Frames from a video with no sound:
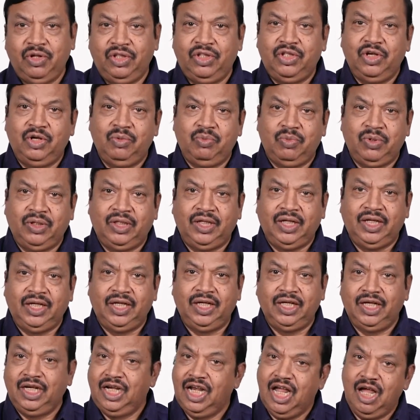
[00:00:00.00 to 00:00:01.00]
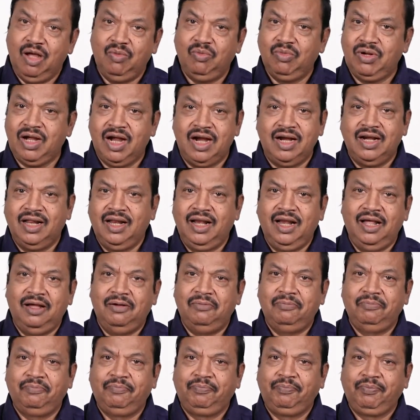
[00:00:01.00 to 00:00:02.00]
வைத்திருப்பதை நாம்
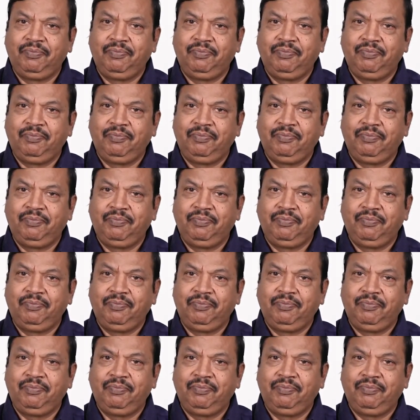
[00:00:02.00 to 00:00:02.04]
காணலாம்